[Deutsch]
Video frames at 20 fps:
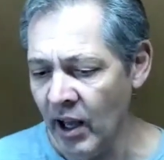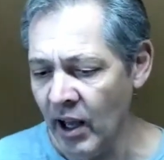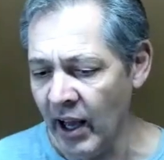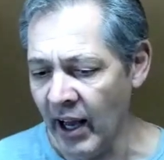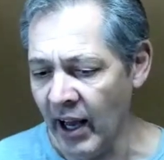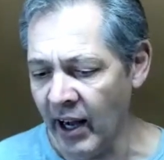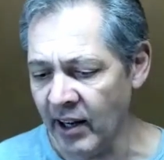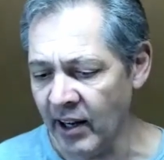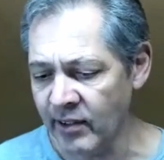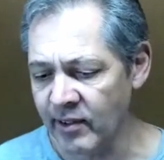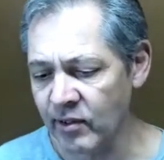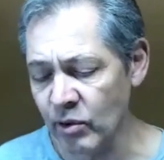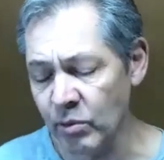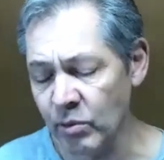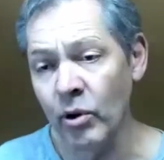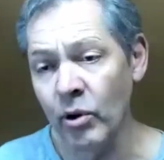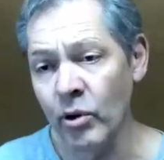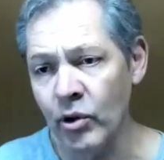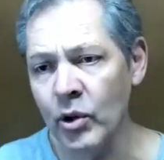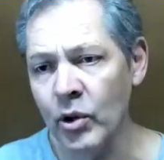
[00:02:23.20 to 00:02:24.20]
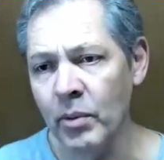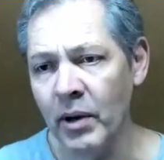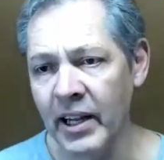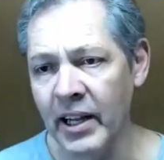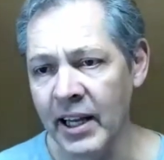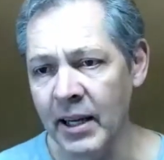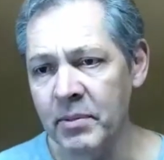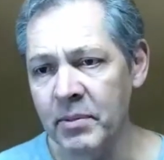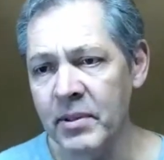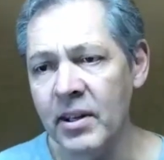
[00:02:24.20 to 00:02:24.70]
Er hat es zum Glück
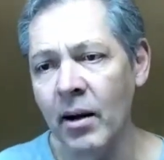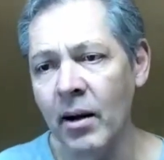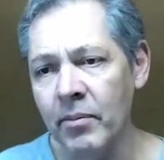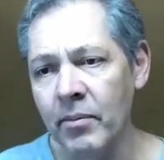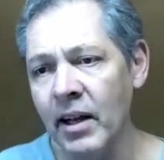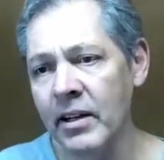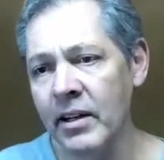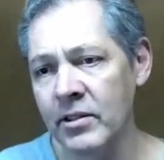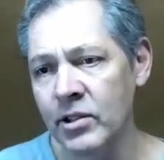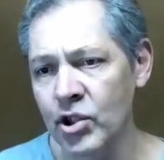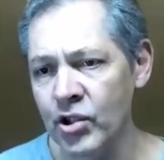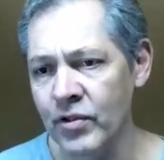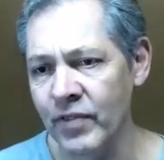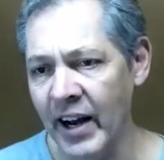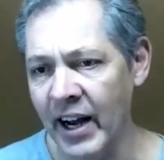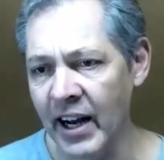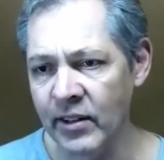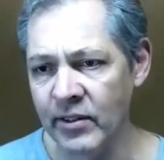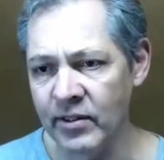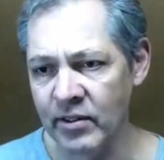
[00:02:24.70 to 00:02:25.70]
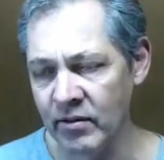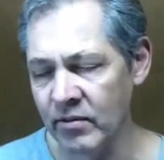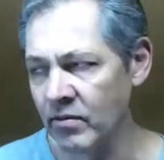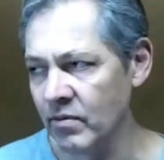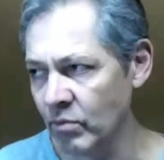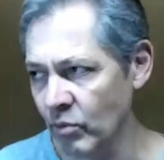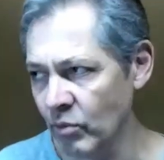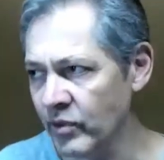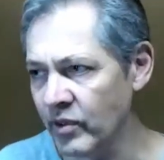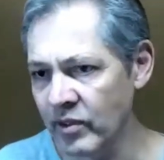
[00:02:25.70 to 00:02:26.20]
überlebt, kam dann in die Schweiz und
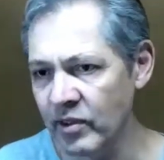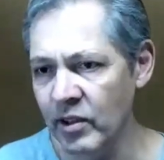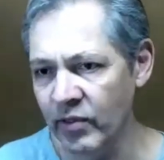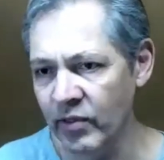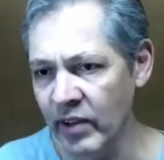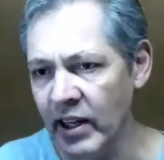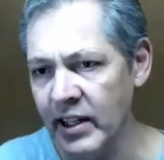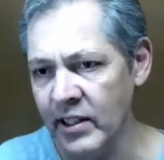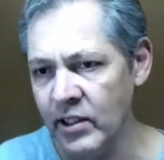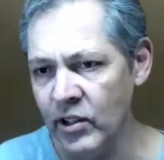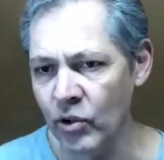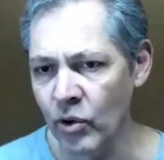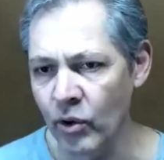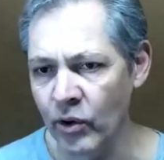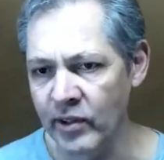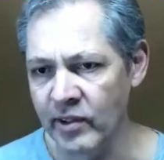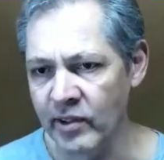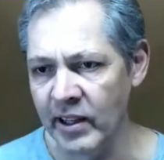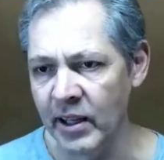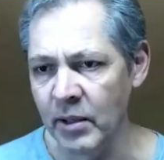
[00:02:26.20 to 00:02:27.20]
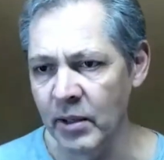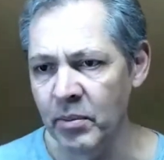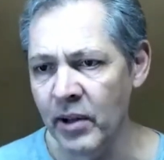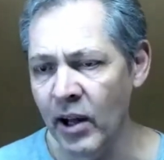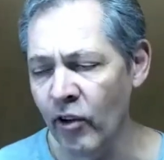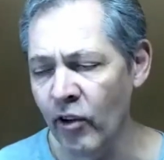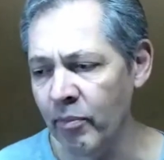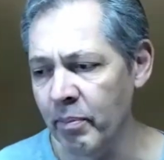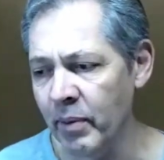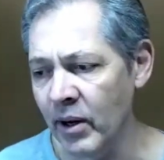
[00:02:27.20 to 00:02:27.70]
musste sich wirklich ein neues Leben
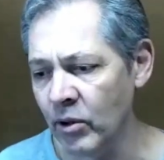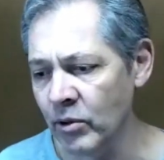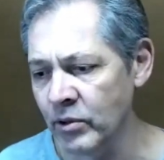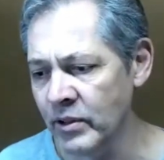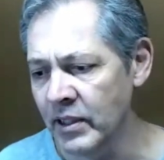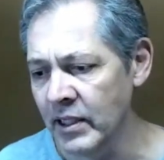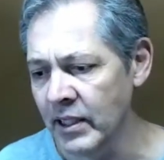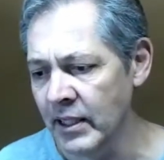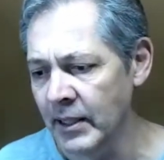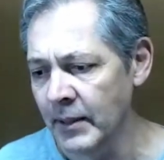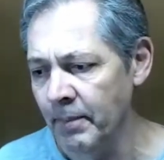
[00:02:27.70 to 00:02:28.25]
aufbauen.